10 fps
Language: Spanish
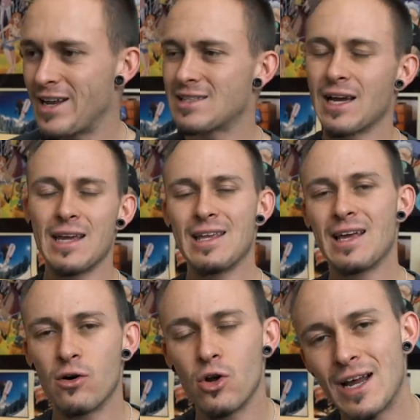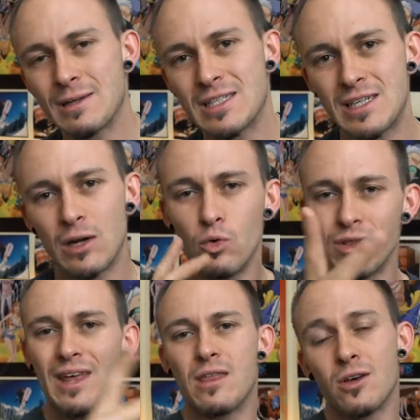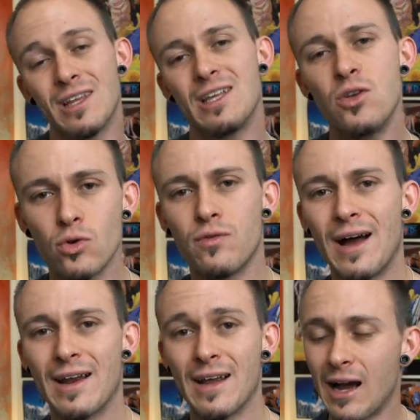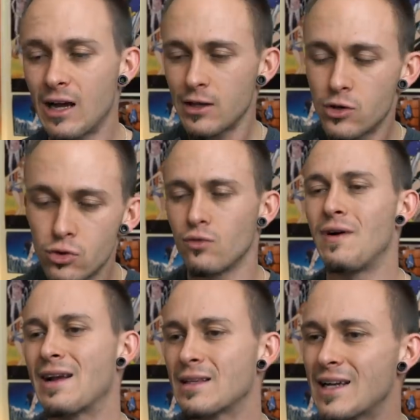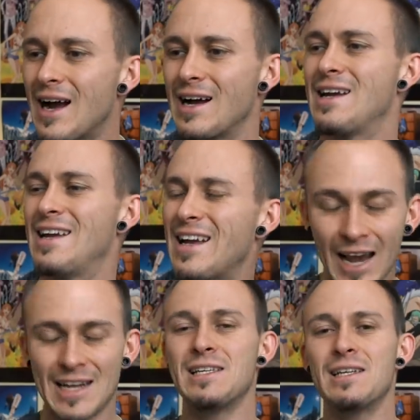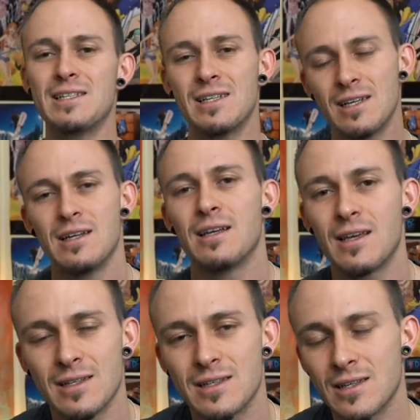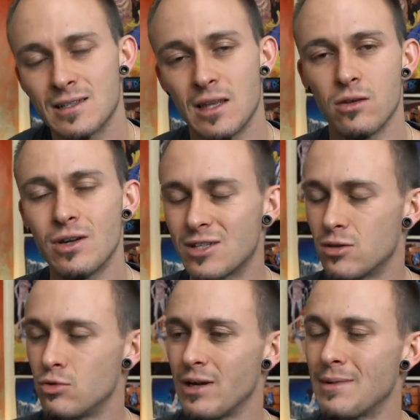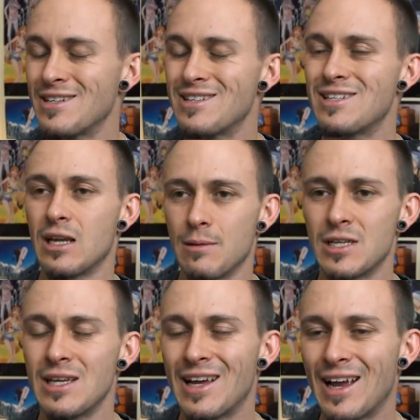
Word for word: ya está aquí, ya llegó la segunda edición de YouTube Art Gang, YouTube Art Gang Classics que es esta edición, es como se llama, se llama así,